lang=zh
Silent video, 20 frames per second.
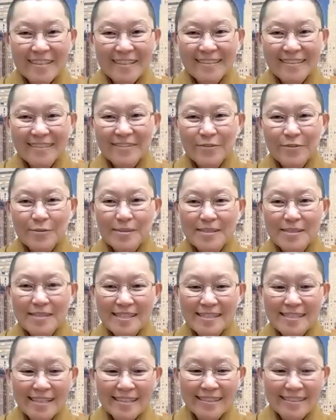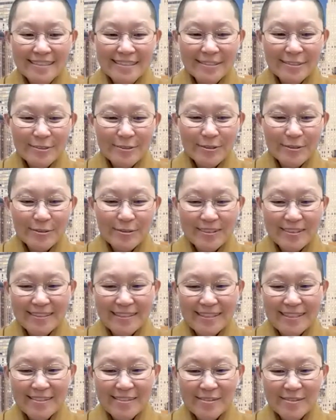呃，我们常常呢都有
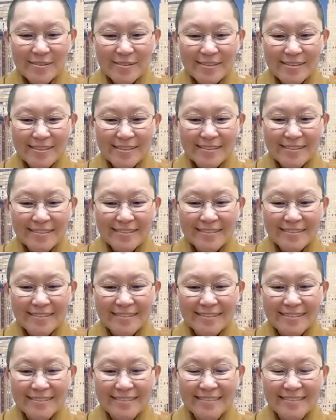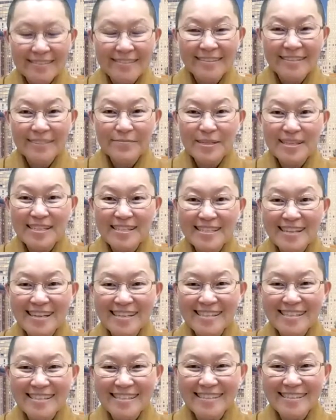听到这个平
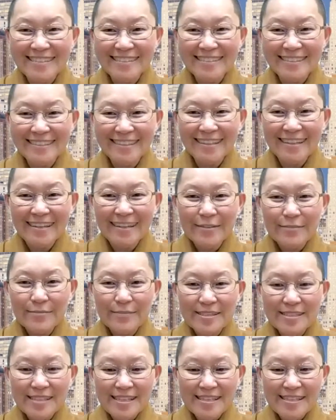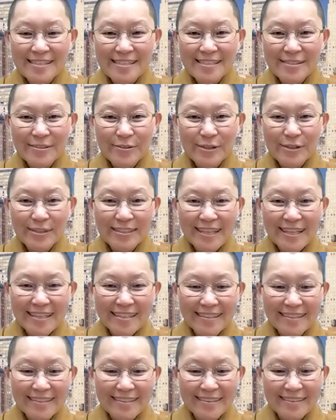常心，平常心对
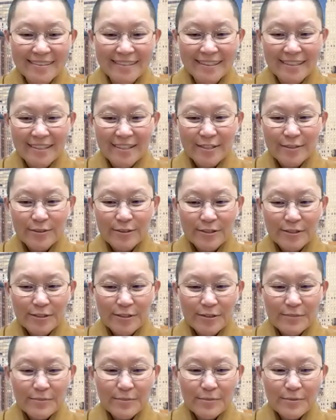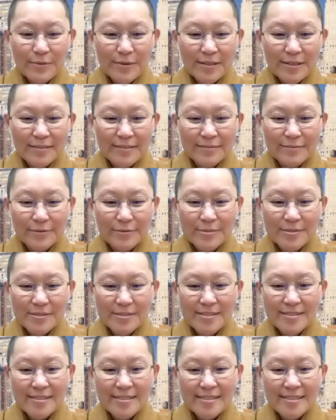待哈。呃，不管我们世